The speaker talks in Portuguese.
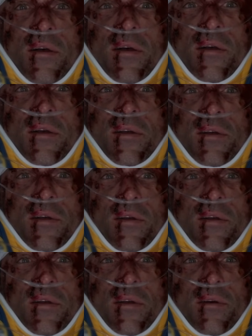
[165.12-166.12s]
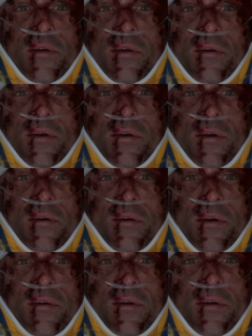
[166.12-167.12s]
Isso deve ter doído, me desculpa.
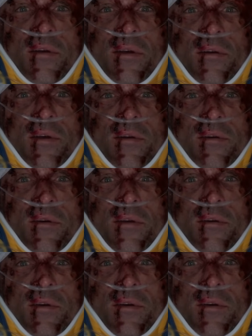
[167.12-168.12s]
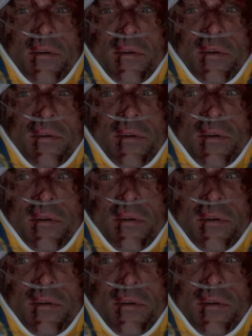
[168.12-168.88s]
Pode, por favor, me dizer seu nome?